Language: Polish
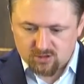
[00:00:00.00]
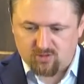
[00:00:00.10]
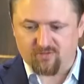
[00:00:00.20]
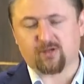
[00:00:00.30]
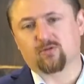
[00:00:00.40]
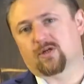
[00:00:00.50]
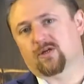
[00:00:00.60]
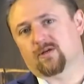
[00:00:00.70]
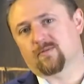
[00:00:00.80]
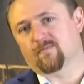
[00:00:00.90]
człowiek,
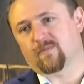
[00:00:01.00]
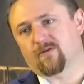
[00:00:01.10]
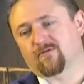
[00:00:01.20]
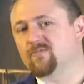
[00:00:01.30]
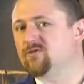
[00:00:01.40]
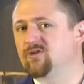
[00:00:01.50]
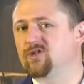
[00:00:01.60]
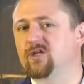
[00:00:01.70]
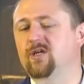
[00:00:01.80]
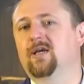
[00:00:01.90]
który mm, w tym
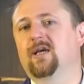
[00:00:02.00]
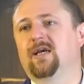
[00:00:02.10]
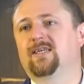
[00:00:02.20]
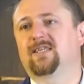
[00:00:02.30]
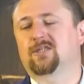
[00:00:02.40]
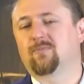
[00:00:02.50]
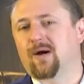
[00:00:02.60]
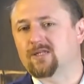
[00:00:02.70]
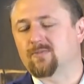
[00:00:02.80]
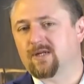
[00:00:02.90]
świecie znaczy
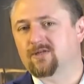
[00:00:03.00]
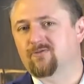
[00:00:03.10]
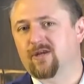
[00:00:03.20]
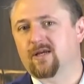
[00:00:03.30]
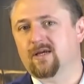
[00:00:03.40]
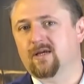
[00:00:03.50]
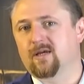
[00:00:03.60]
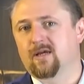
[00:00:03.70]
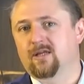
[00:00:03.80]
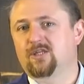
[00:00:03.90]
bardzo, bardzo wiele,
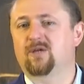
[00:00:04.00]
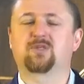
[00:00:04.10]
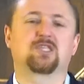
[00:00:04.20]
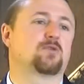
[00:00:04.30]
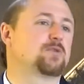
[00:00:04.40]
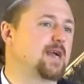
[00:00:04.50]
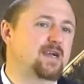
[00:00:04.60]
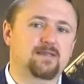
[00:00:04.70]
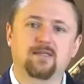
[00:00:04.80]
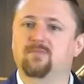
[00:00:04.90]
nie przez
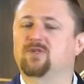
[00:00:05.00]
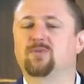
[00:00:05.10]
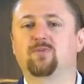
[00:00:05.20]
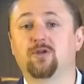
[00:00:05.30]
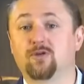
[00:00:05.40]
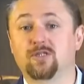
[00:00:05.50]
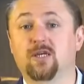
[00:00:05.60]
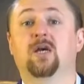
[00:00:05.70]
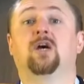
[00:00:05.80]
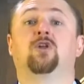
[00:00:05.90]
kontakty, nie przez pieniądze,